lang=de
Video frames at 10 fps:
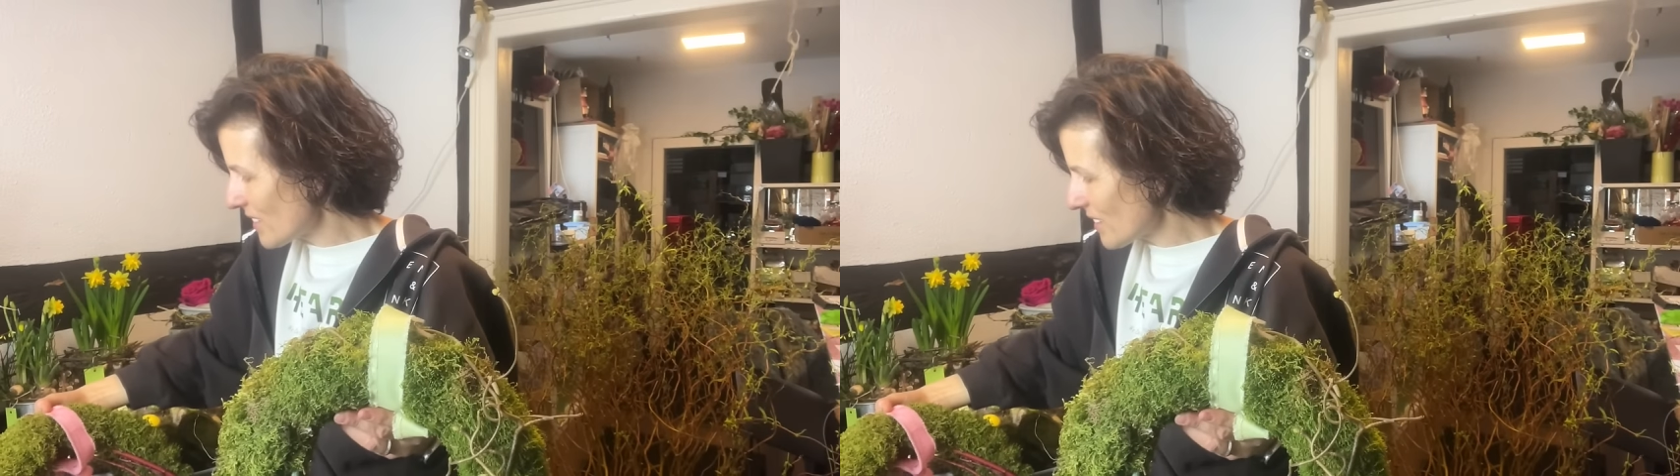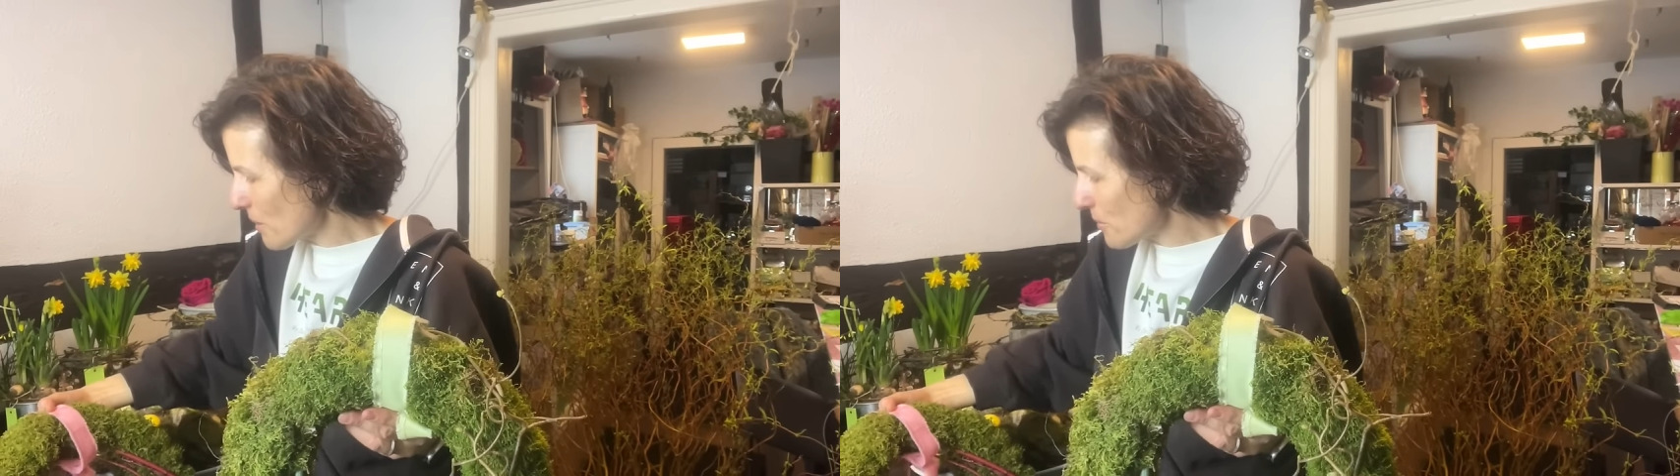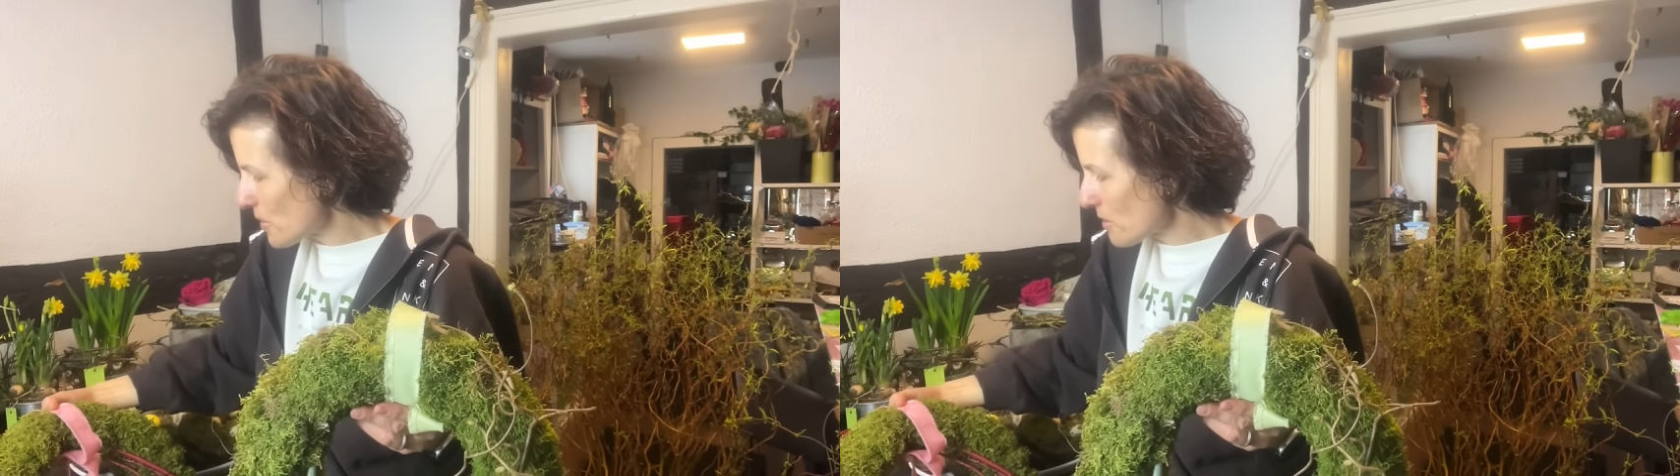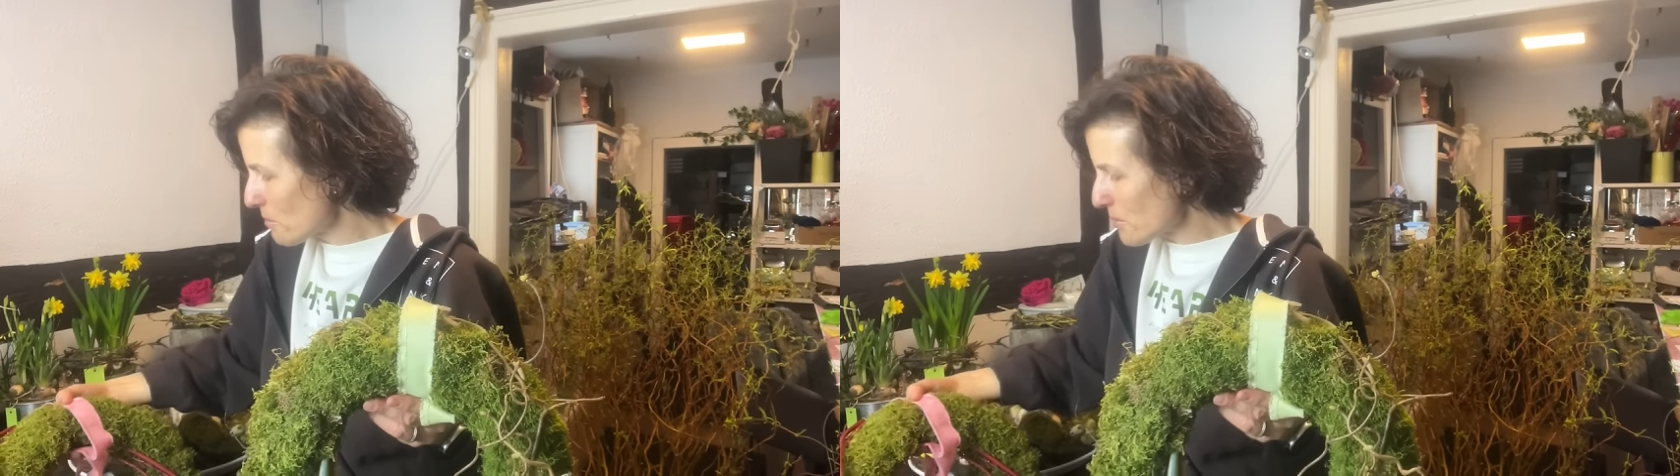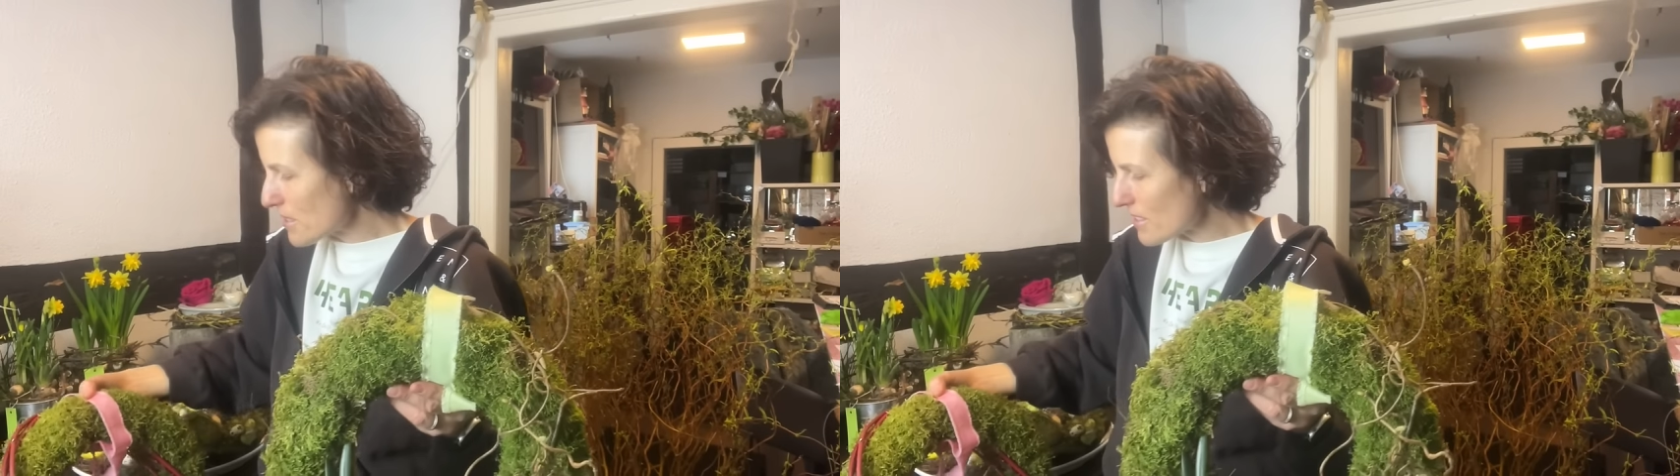ich habe euch
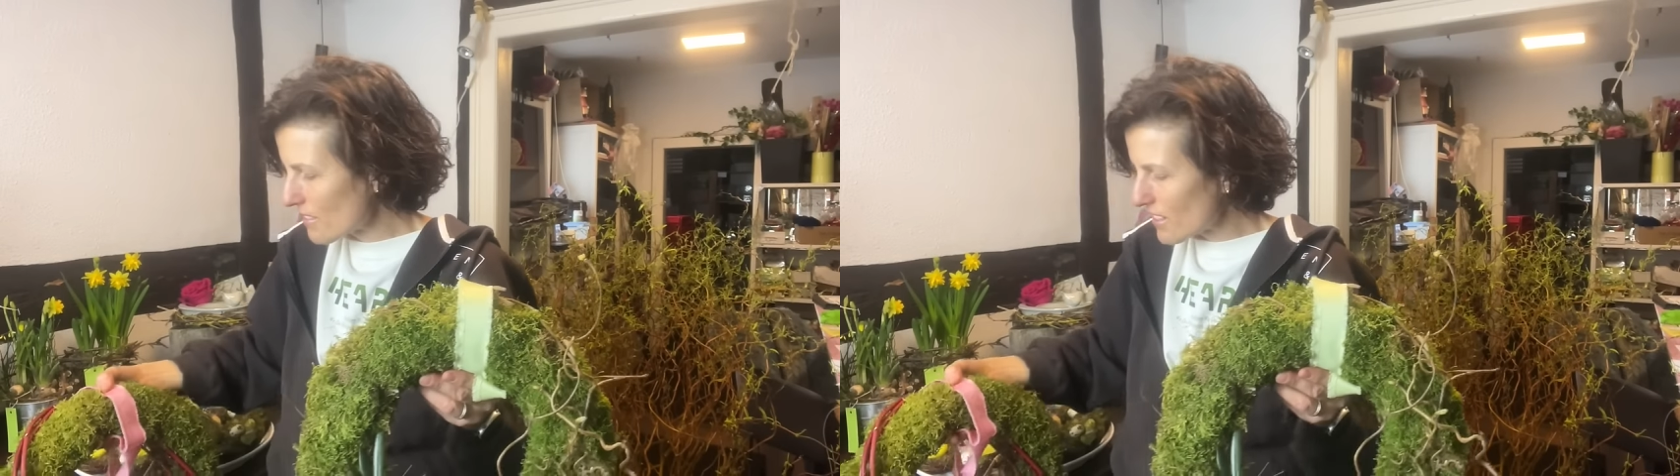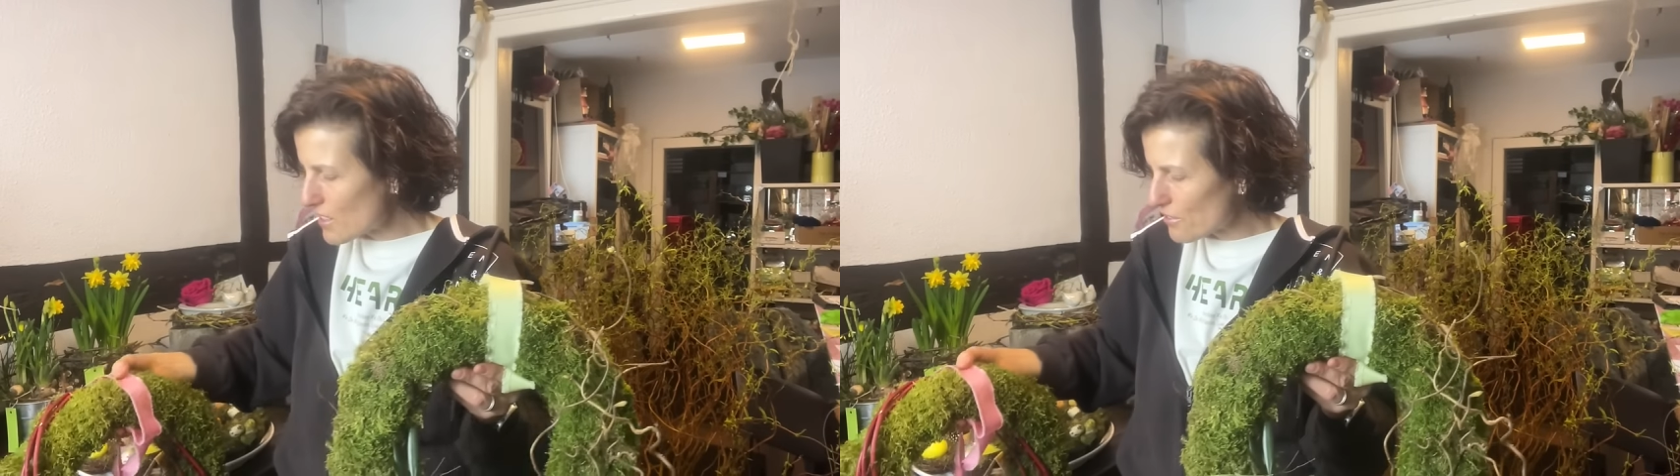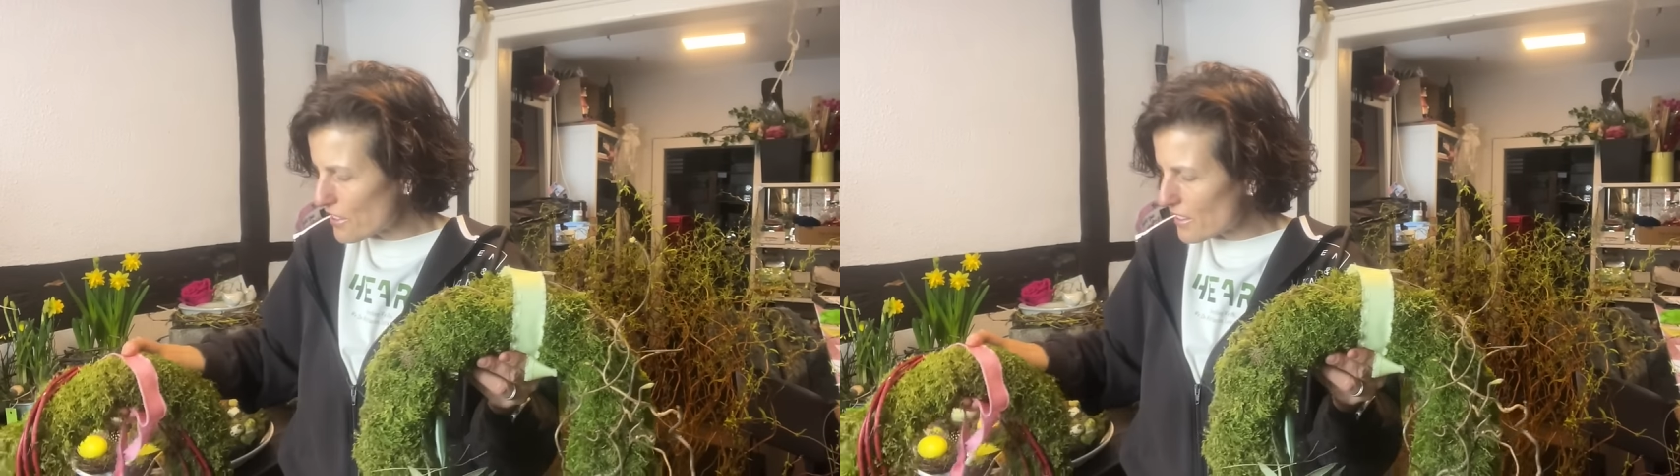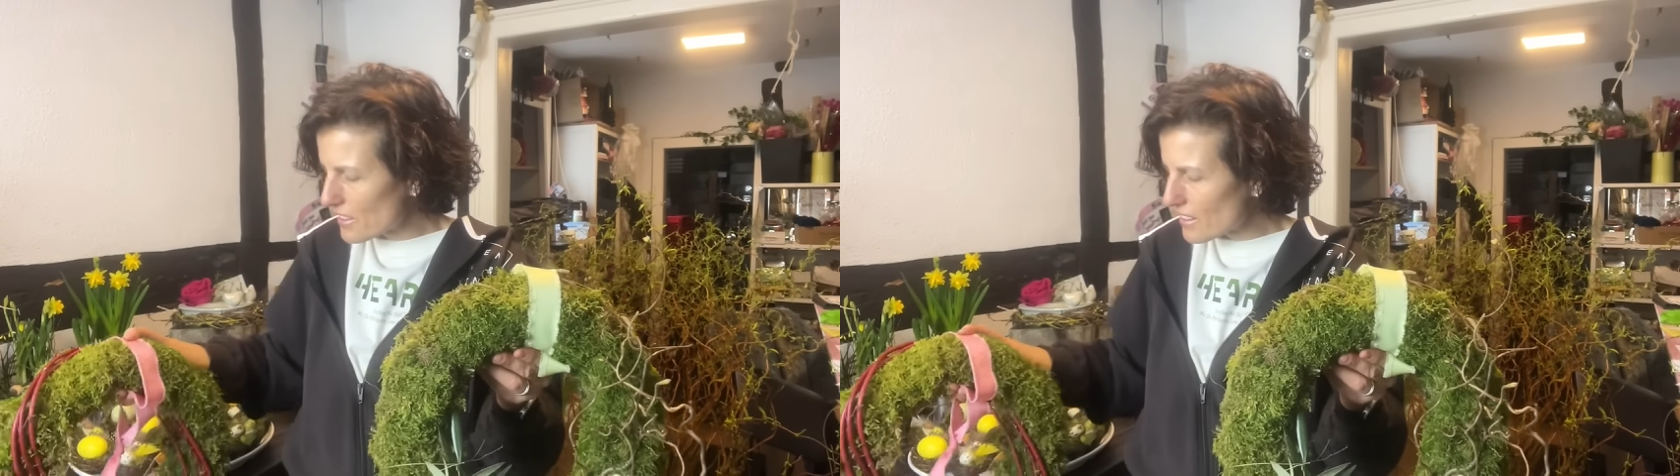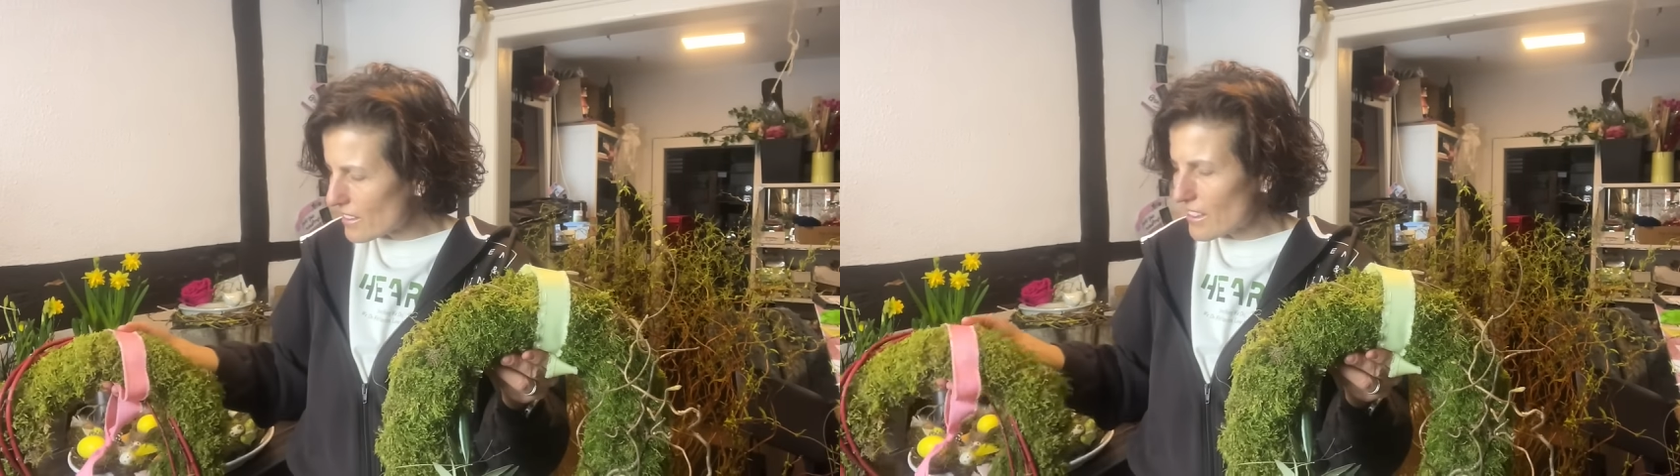ein bisschen was
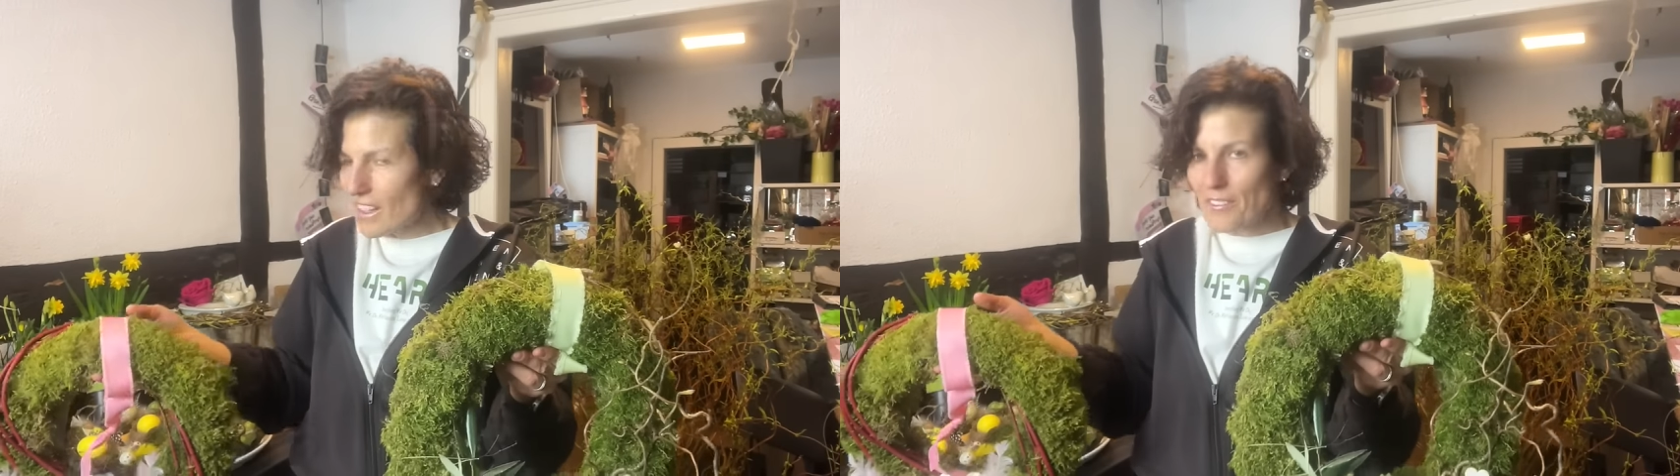verlinkt.